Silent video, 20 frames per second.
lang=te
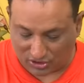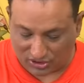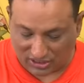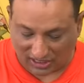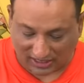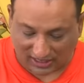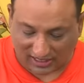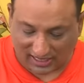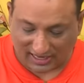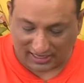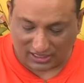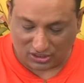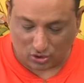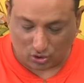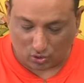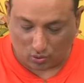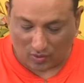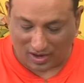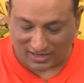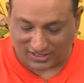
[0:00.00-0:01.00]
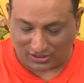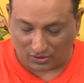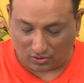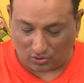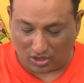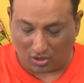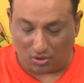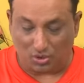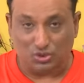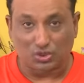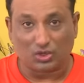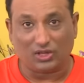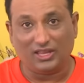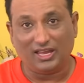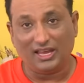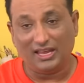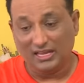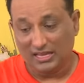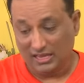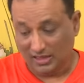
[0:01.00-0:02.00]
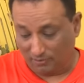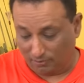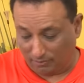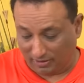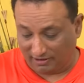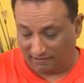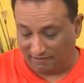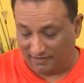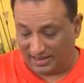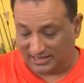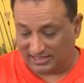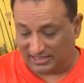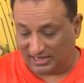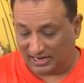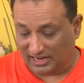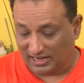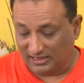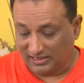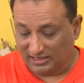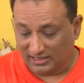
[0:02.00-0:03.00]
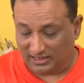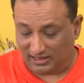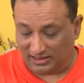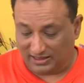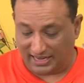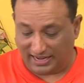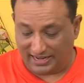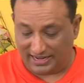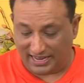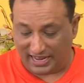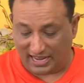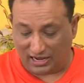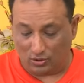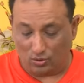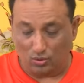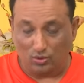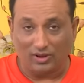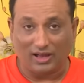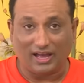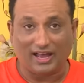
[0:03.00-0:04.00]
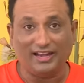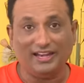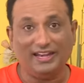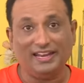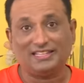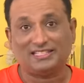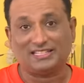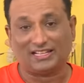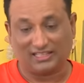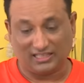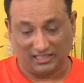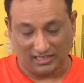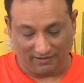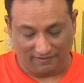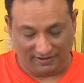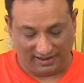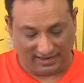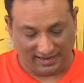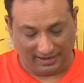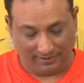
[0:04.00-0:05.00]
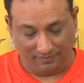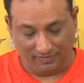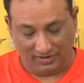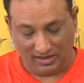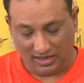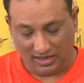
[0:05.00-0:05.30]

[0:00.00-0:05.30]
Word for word: చక్కటి సువాసన కూడా వస్తుంది మనం వేసిన ధనియాలు అన్నీ చక్కగా వేగాయి